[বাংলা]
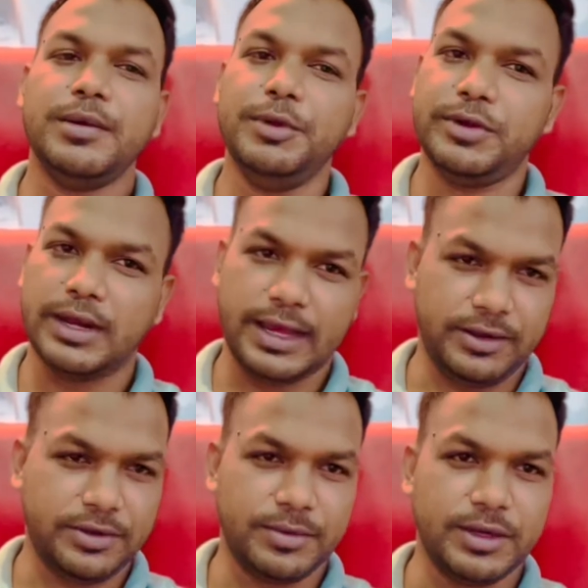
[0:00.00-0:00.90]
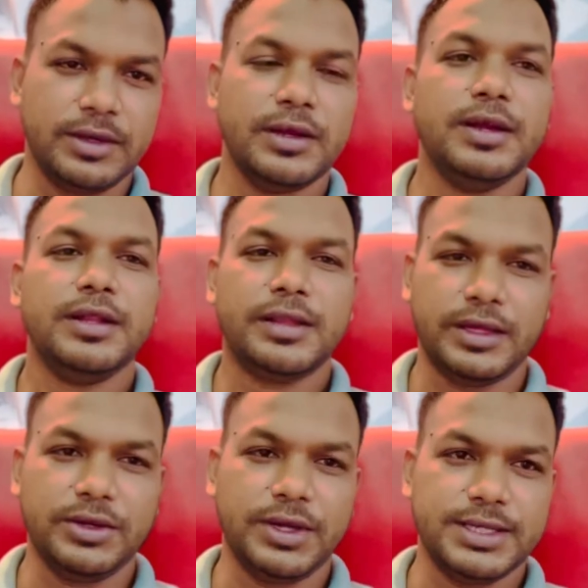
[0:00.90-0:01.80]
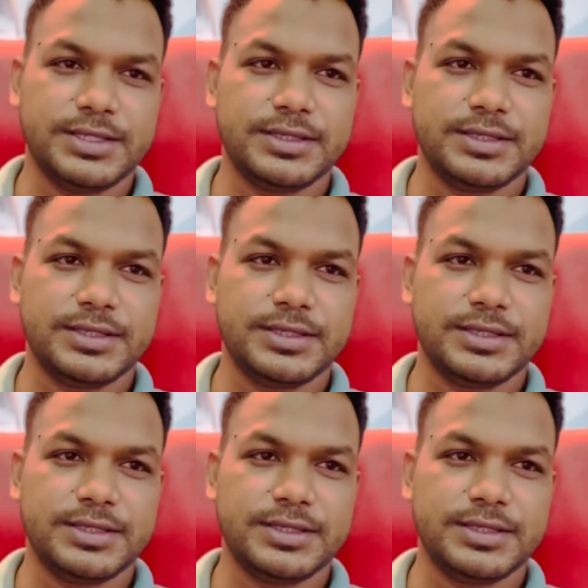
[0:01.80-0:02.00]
ভিডিও লাইক করবেন থ্যাংক ইউ গাইস